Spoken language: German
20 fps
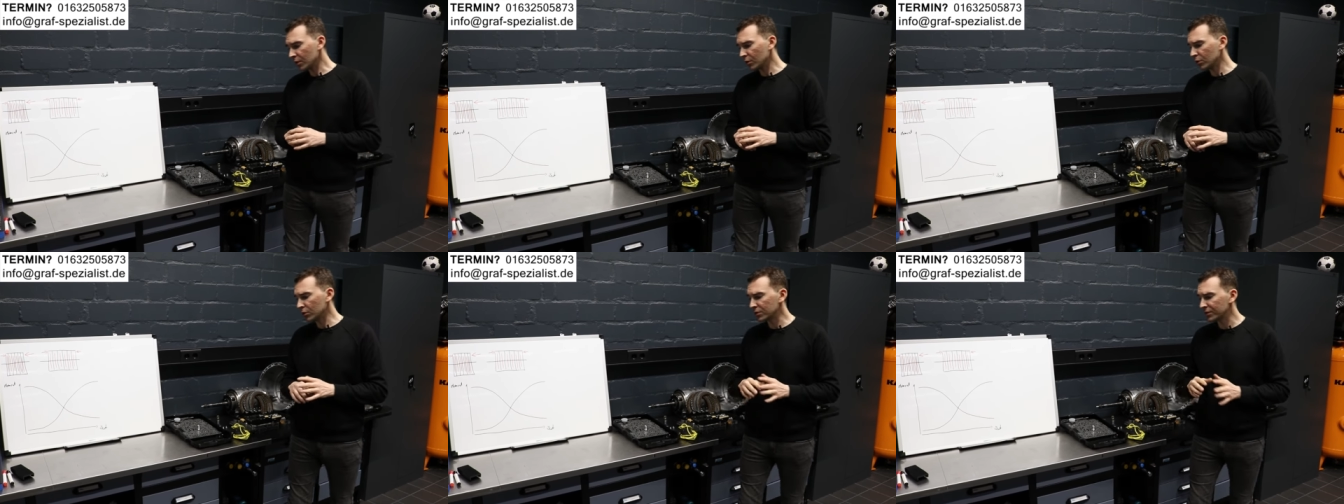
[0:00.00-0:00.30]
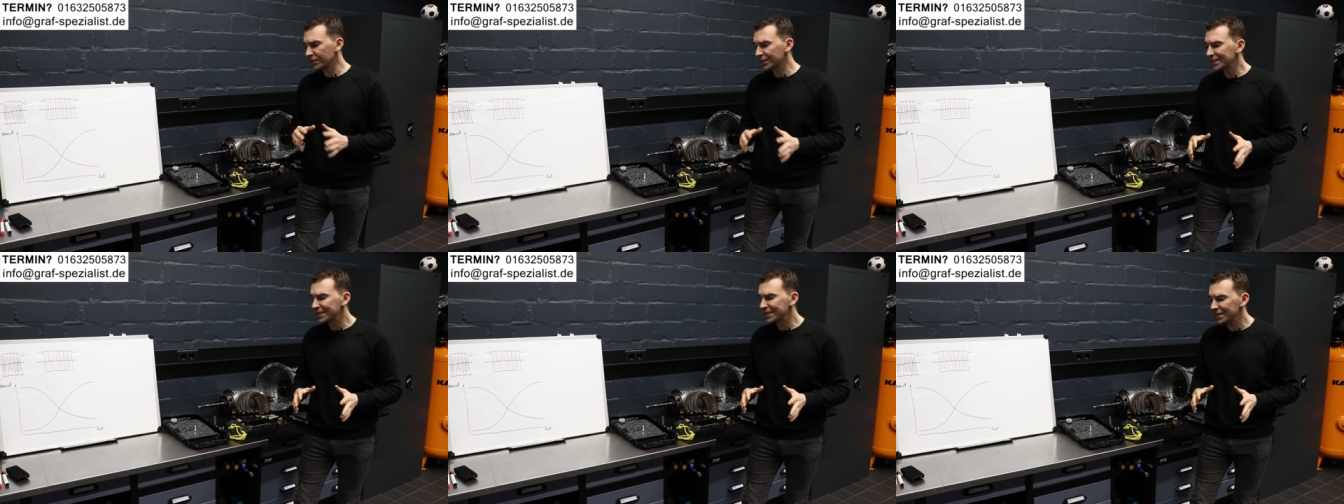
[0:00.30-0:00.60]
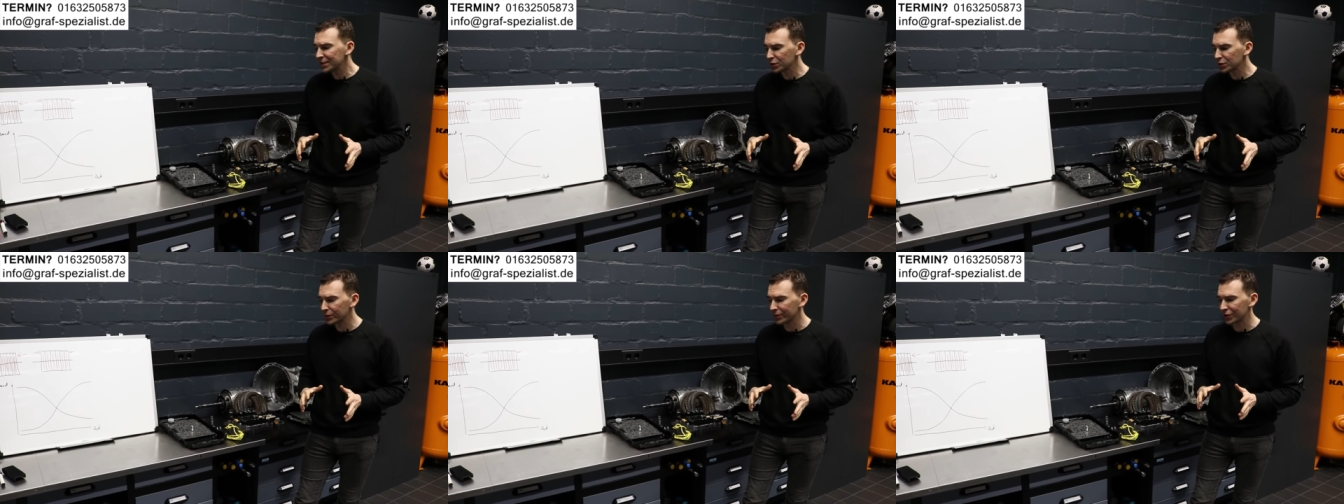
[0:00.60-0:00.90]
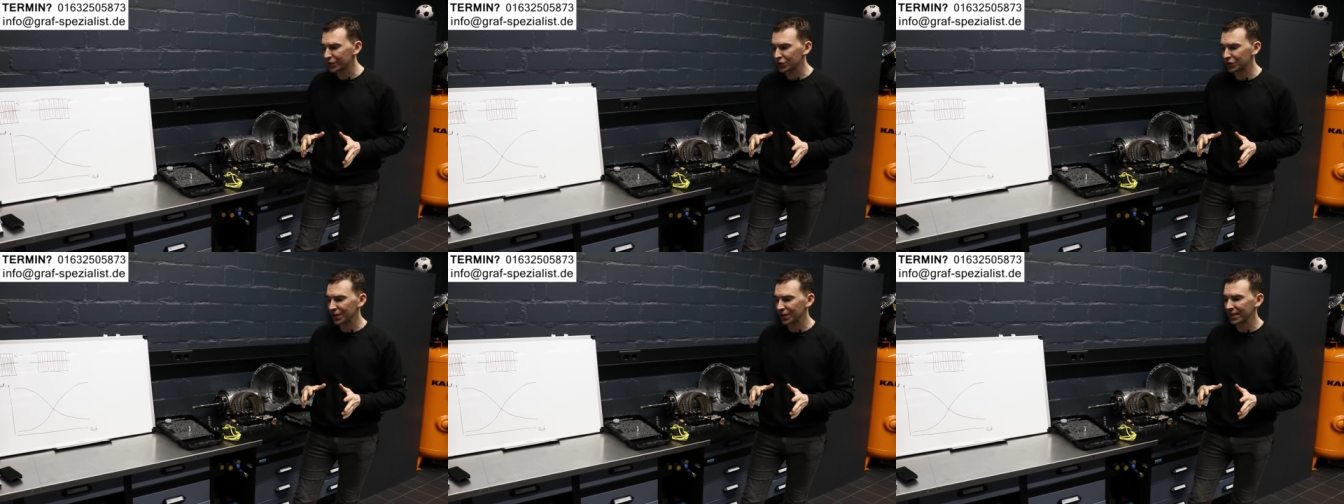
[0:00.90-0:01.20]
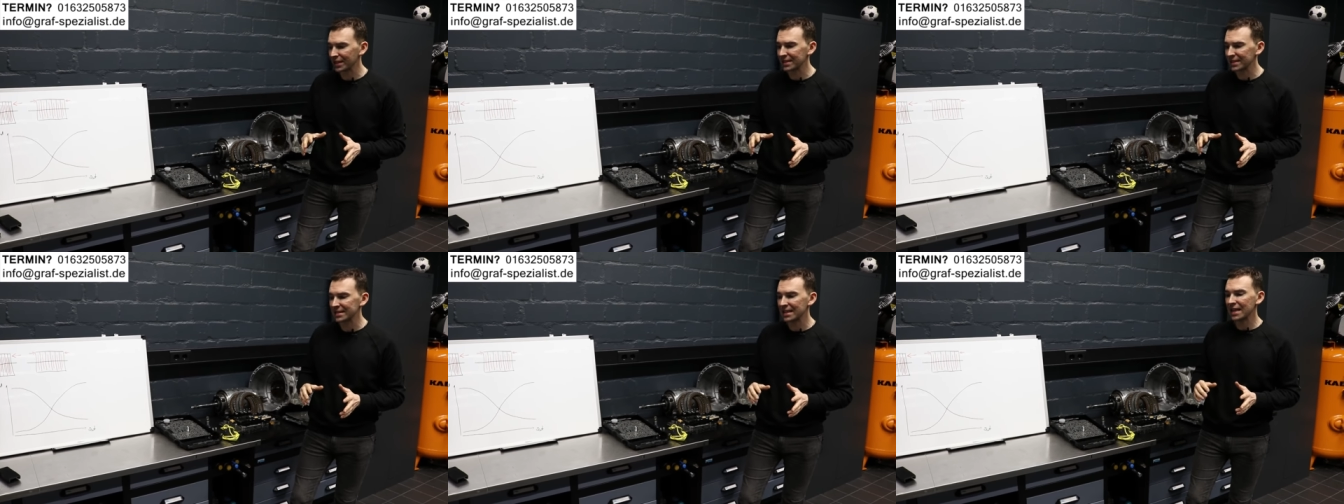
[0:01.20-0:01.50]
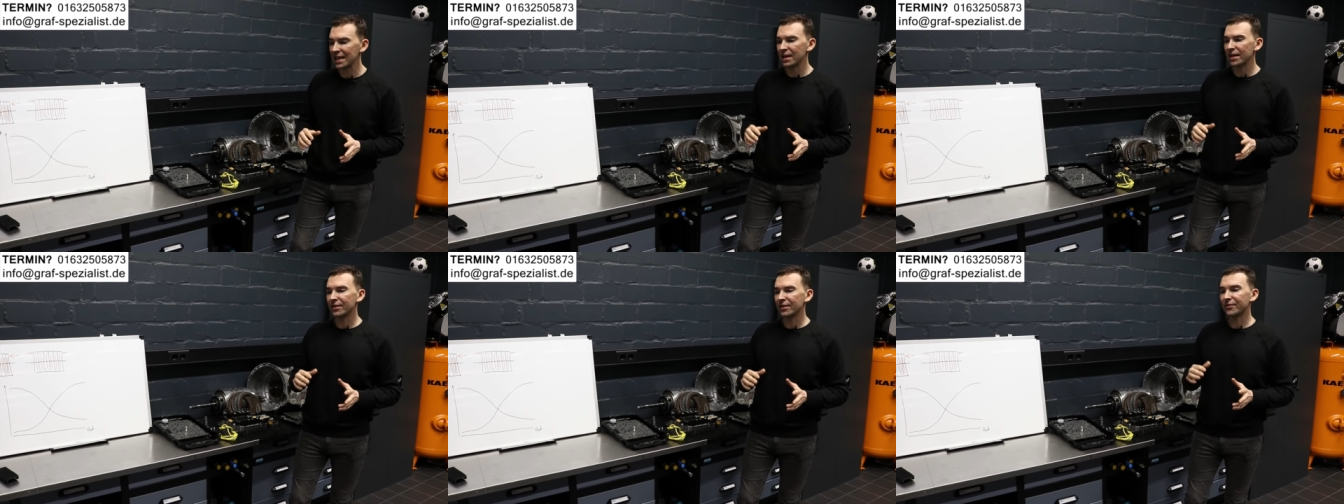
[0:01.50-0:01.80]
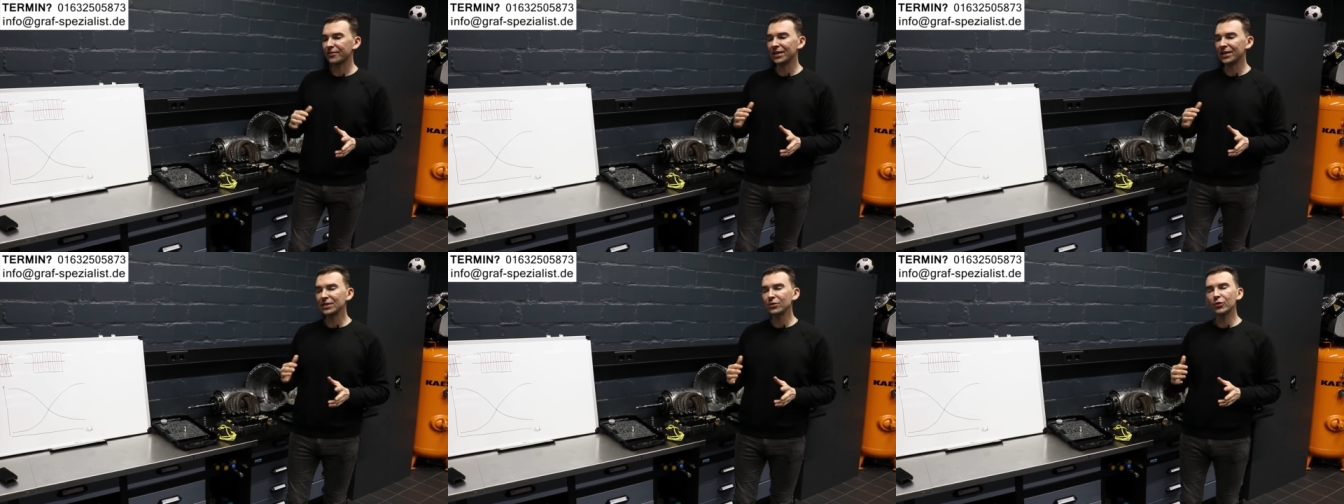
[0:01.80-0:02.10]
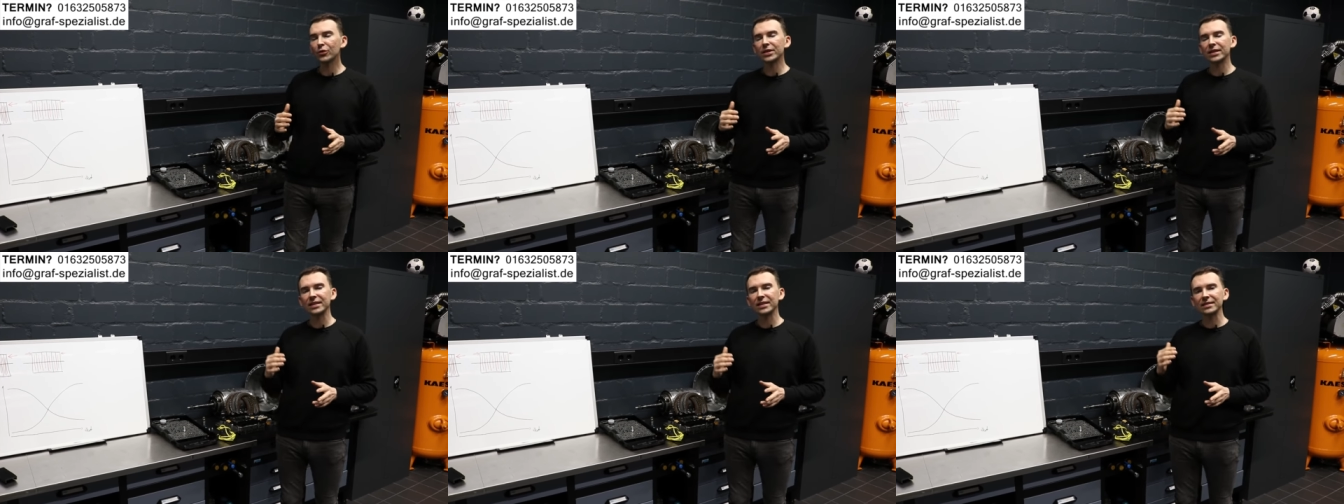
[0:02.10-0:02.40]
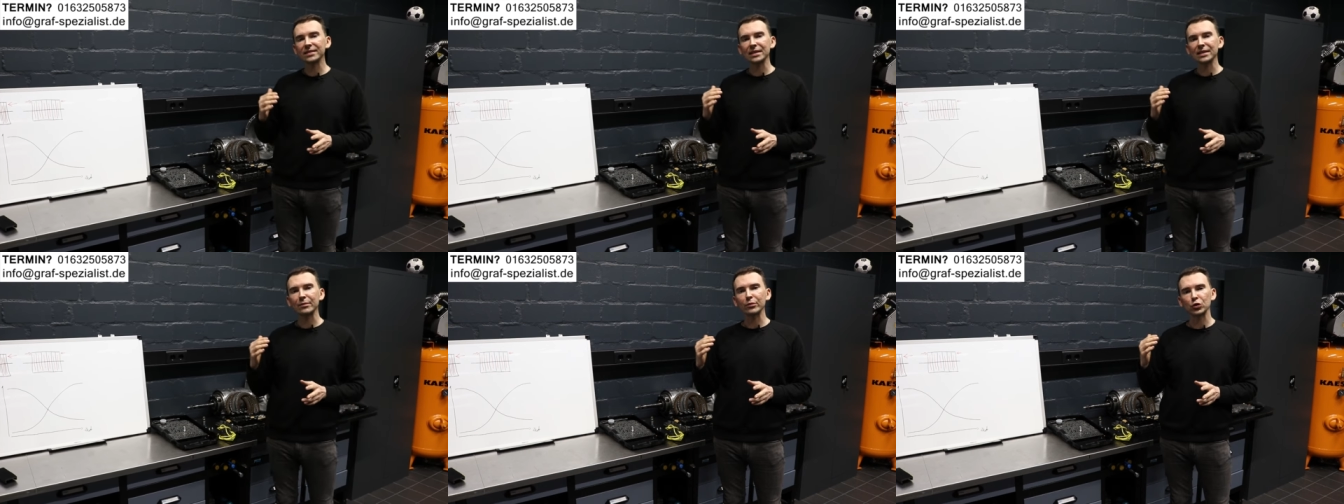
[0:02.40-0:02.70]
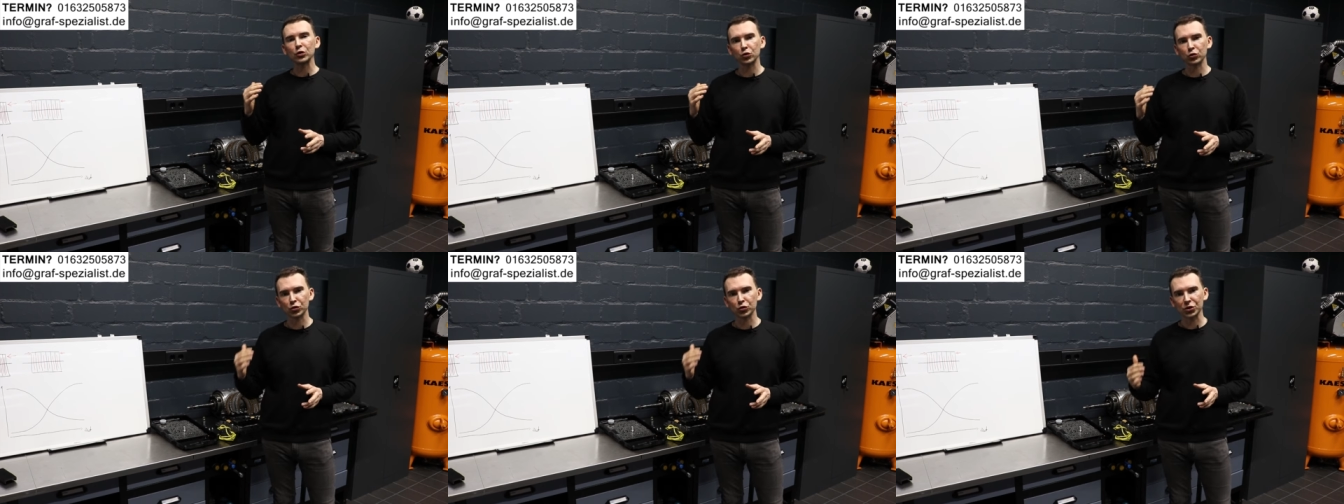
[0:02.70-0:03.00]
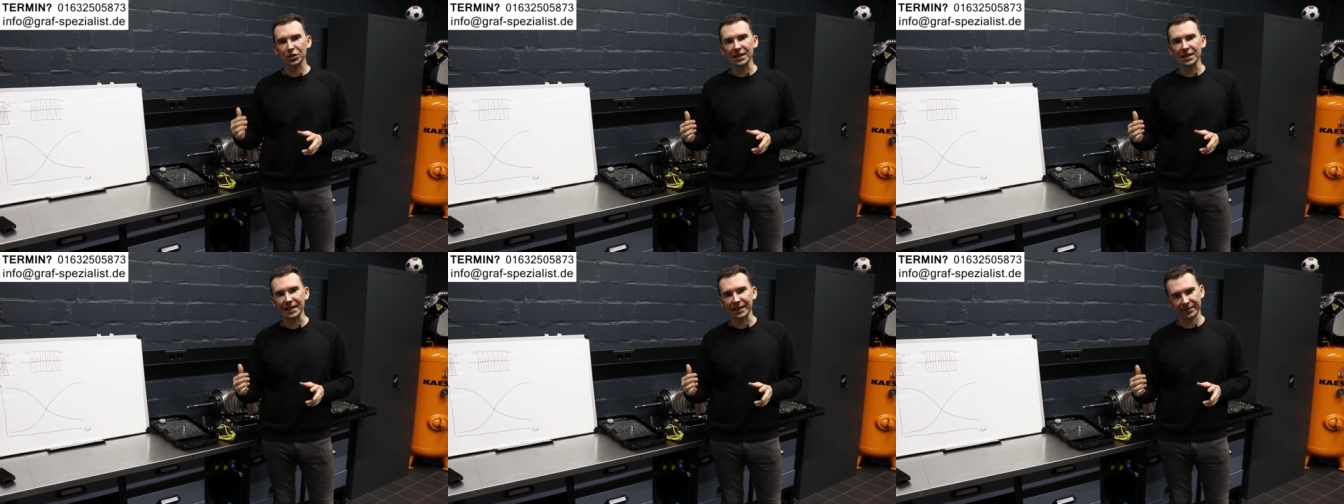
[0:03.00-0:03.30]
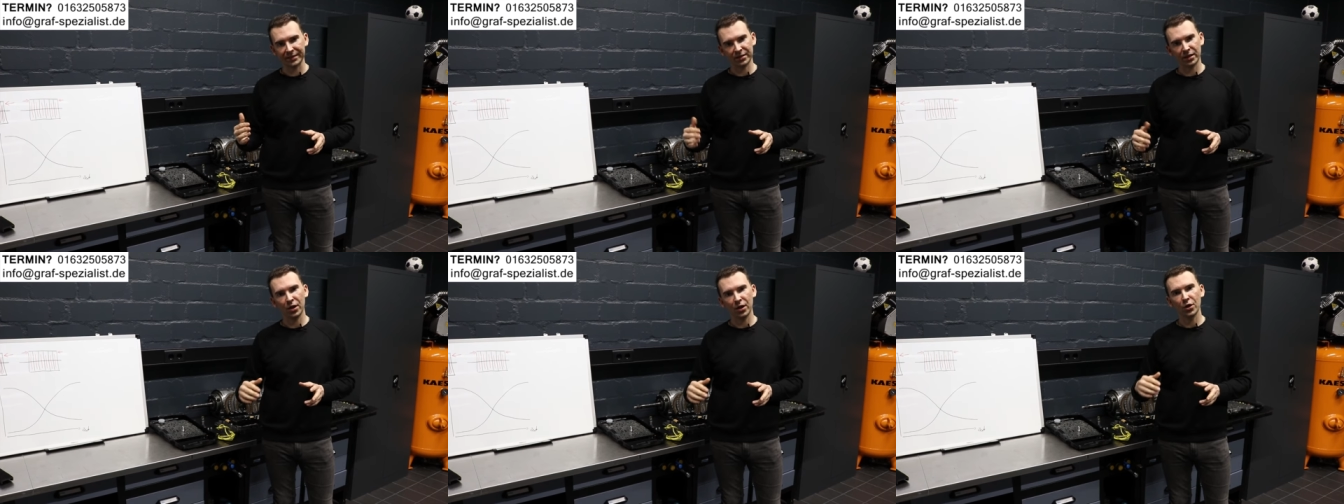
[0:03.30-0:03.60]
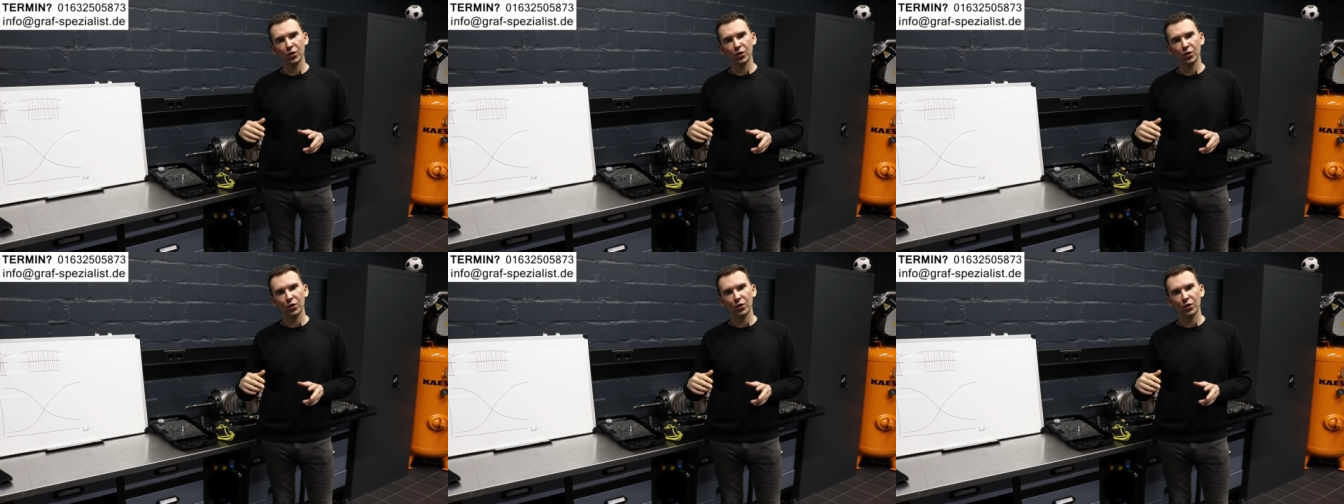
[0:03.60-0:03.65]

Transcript: und wichtig zu verstehen ist, wenn euer Getriebe schon schlägt,